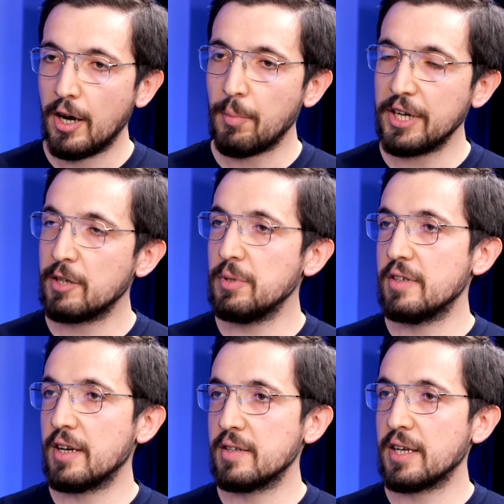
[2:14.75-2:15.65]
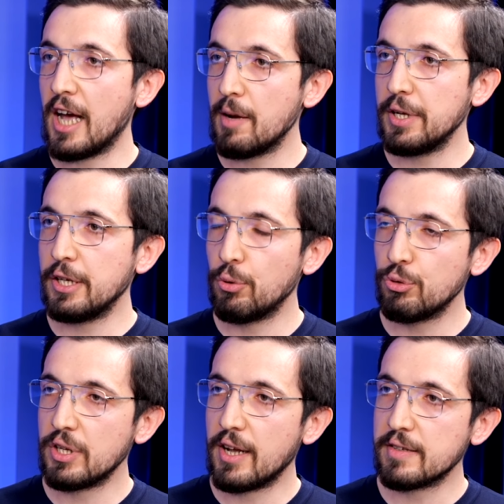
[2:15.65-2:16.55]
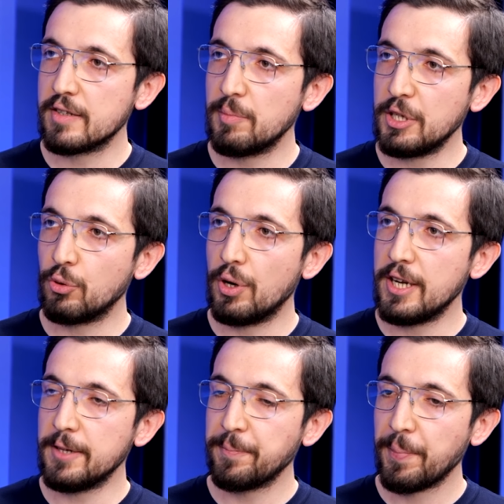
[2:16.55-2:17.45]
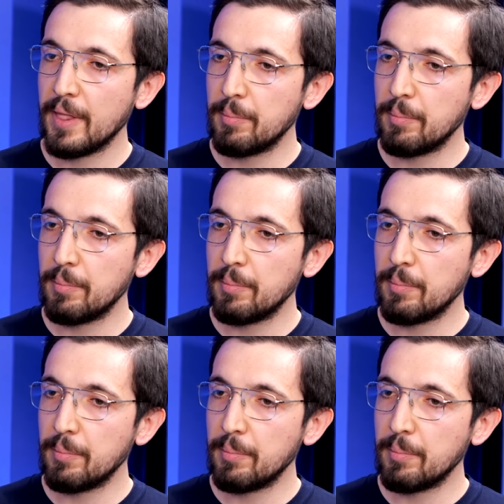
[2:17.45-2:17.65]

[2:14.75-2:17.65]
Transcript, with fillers: Ama 2008'e gelmeden önce de aslında Bitcoin'in